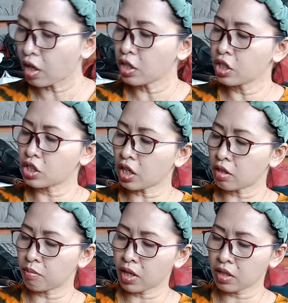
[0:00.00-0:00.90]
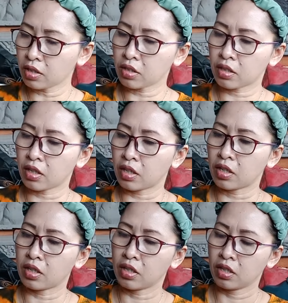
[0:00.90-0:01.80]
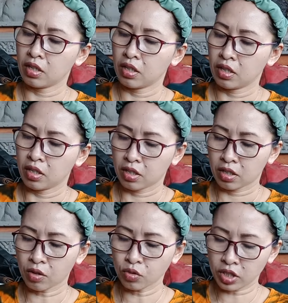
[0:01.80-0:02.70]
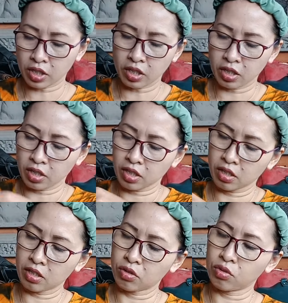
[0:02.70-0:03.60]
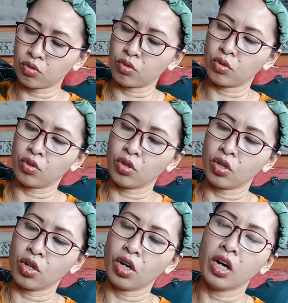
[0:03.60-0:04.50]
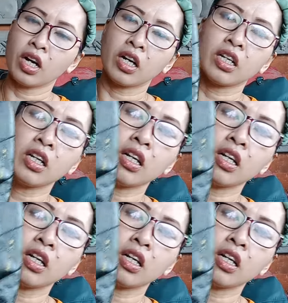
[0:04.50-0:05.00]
ini cakep banget kak nggak usah kalau aduh ini